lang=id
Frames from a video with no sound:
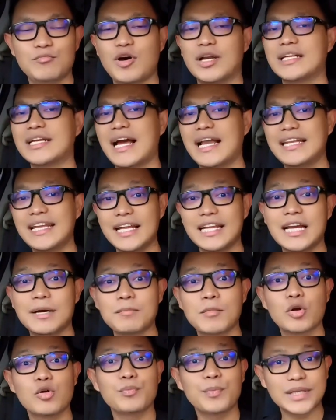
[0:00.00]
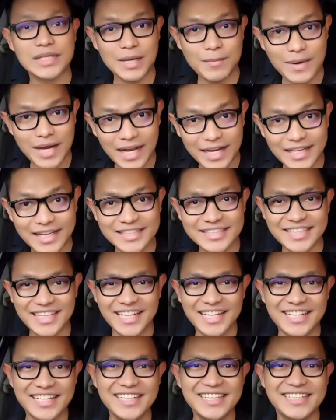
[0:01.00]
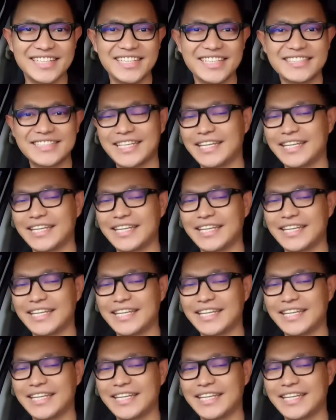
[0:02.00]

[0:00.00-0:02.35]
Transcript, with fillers: buat kalian yang baru pertama kali ke channel ini,